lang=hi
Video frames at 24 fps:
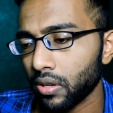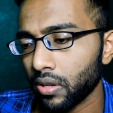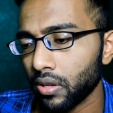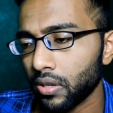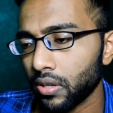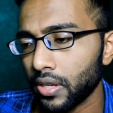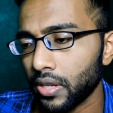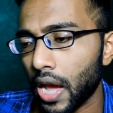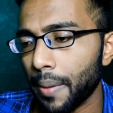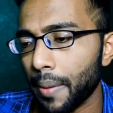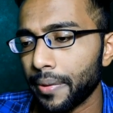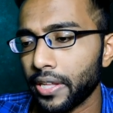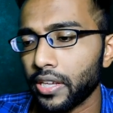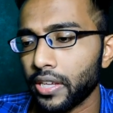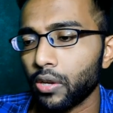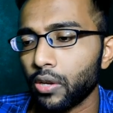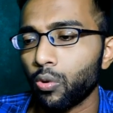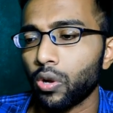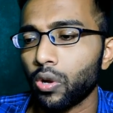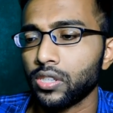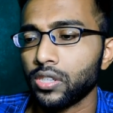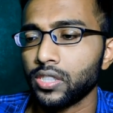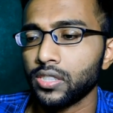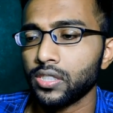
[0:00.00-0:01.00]
यहाँ पे देखिए
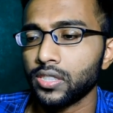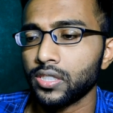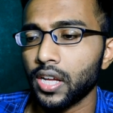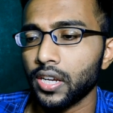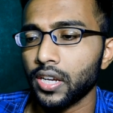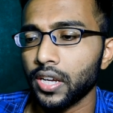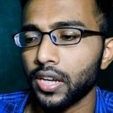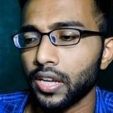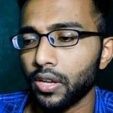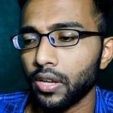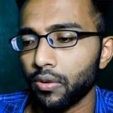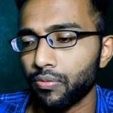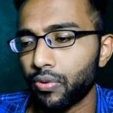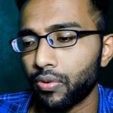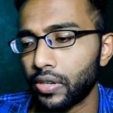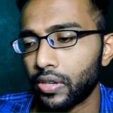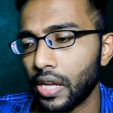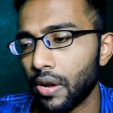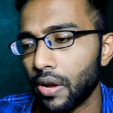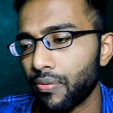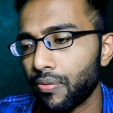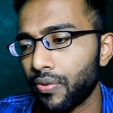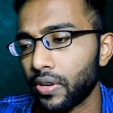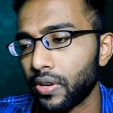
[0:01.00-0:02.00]
क्वेश्चन आ गए
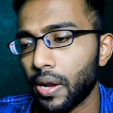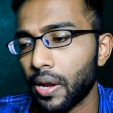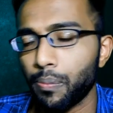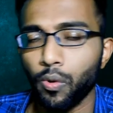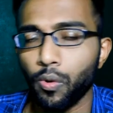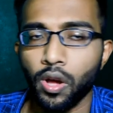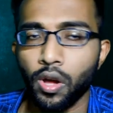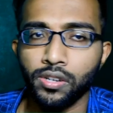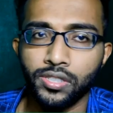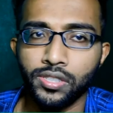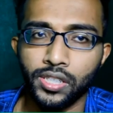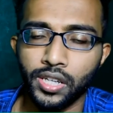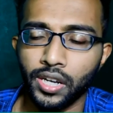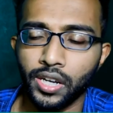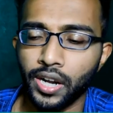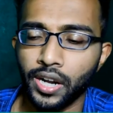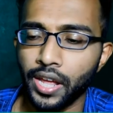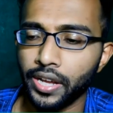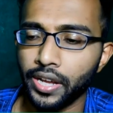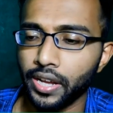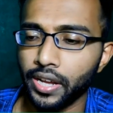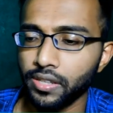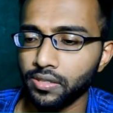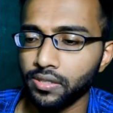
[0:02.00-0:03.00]
फटाफट आपको आंसर करना
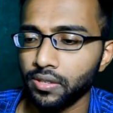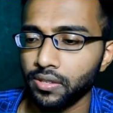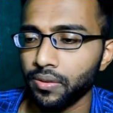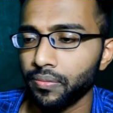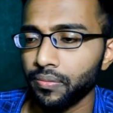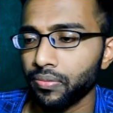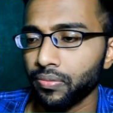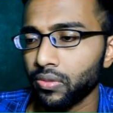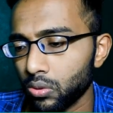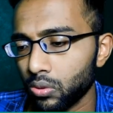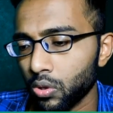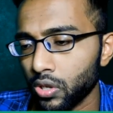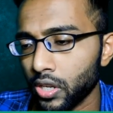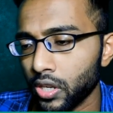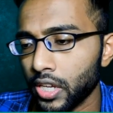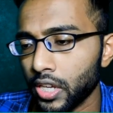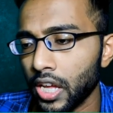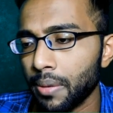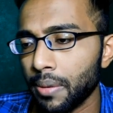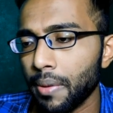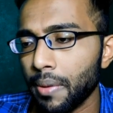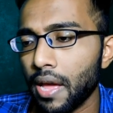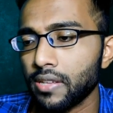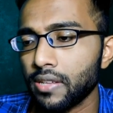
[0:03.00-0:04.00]
है गैस तो
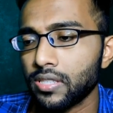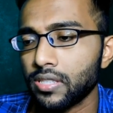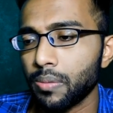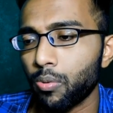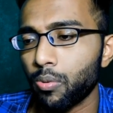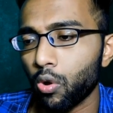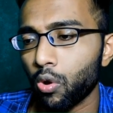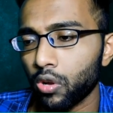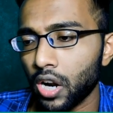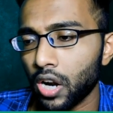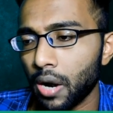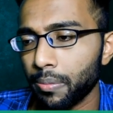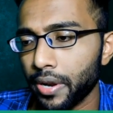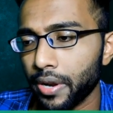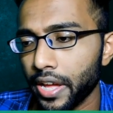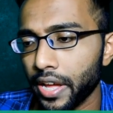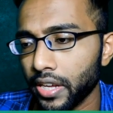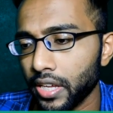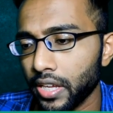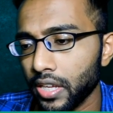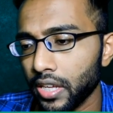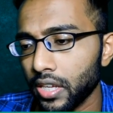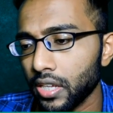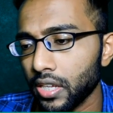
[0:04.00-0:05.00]
गेम ऐसे प्रोग्राम्ड है
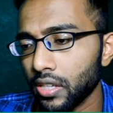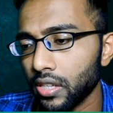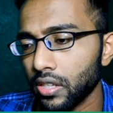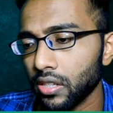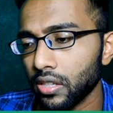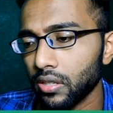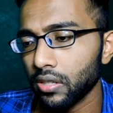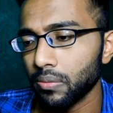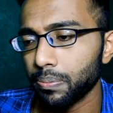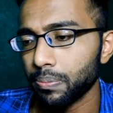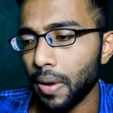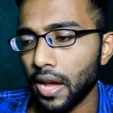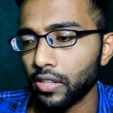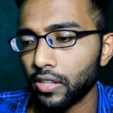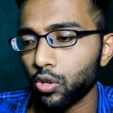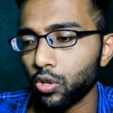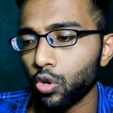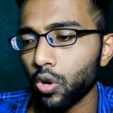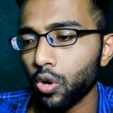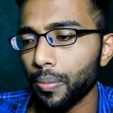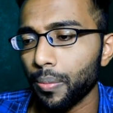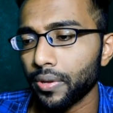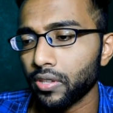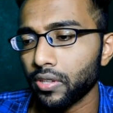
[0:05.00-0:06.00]
कि पांच
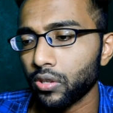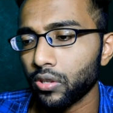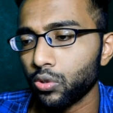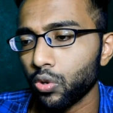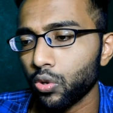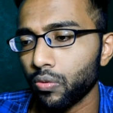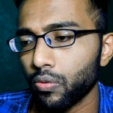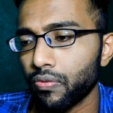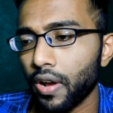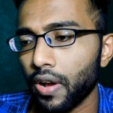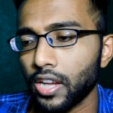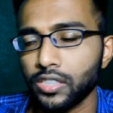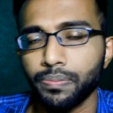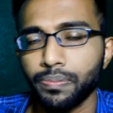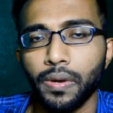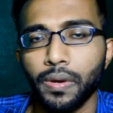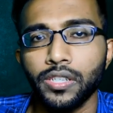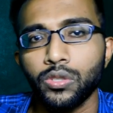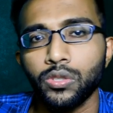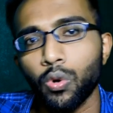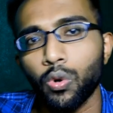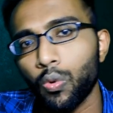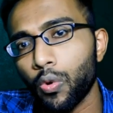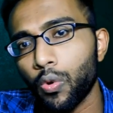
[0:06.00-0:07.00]
लोगों में से जो फास्ट
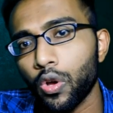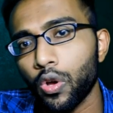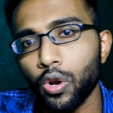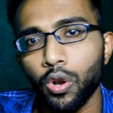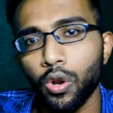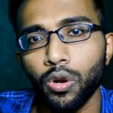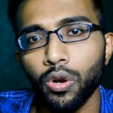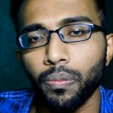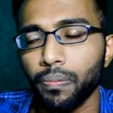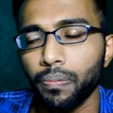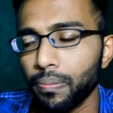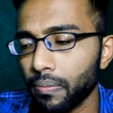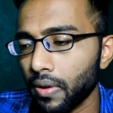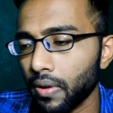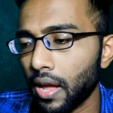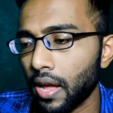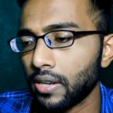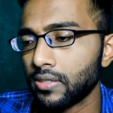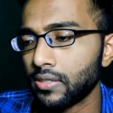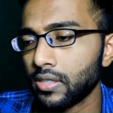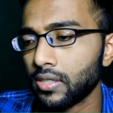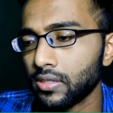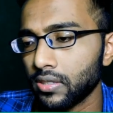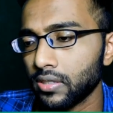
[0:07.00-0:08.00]
फास्ट ओवरऑल
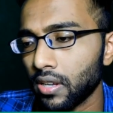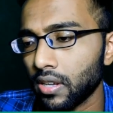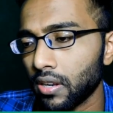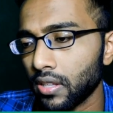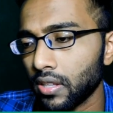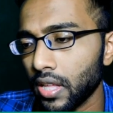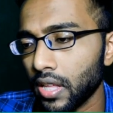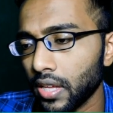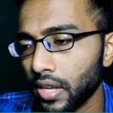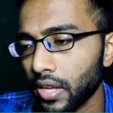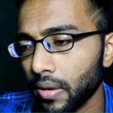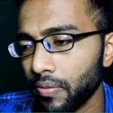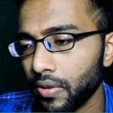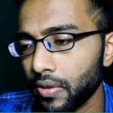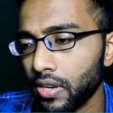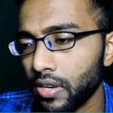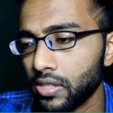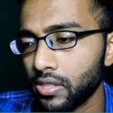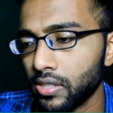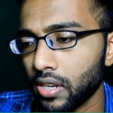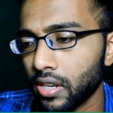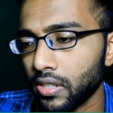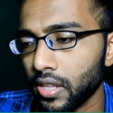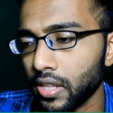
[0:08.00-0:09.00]
आंसर्स कर देंगे
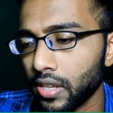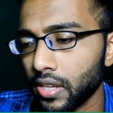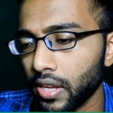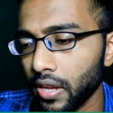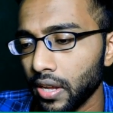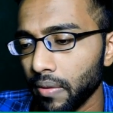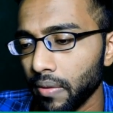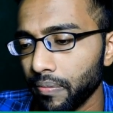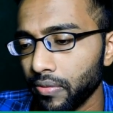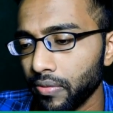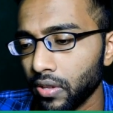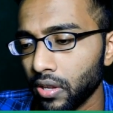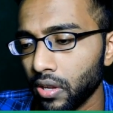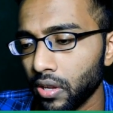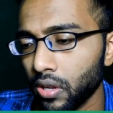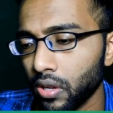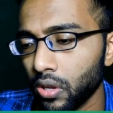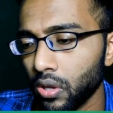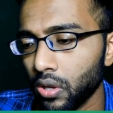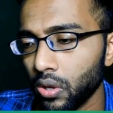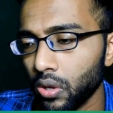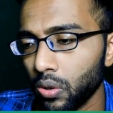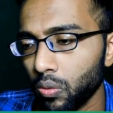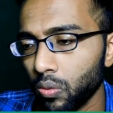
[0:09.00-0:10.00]
फिनिश कर देंगे
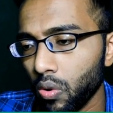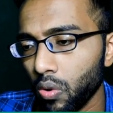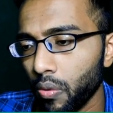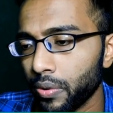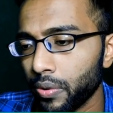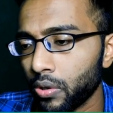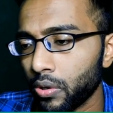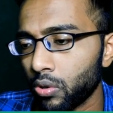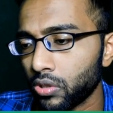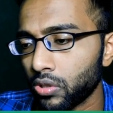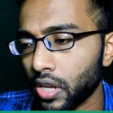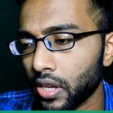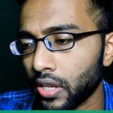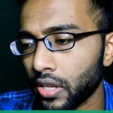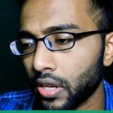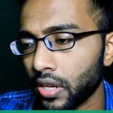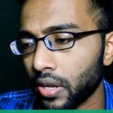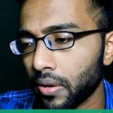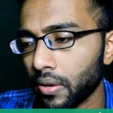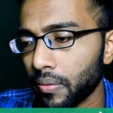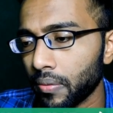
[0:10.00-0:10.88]
वो विन हो जाएंगे